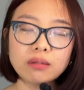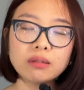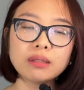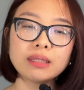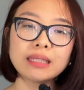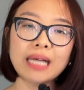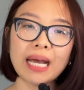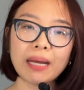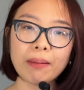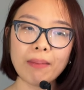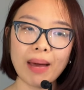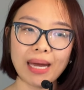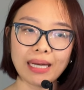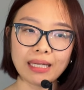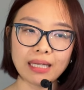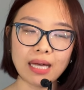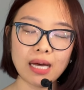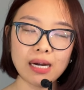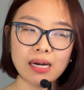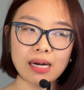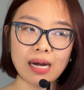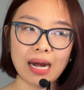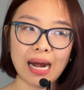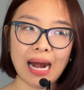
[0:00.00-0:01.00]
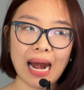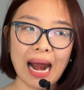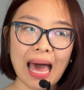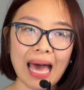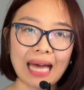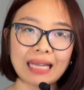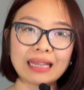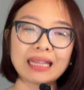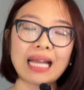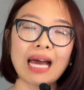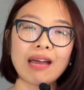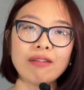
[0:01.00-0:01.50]
tự trách bản thân
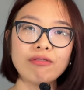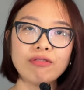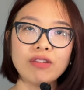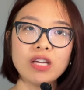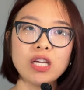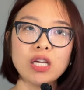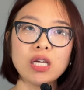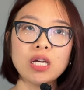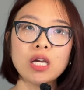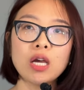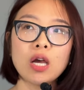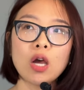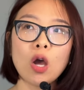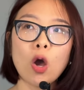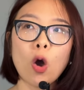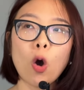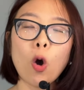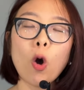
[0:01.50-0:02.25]
là tại vì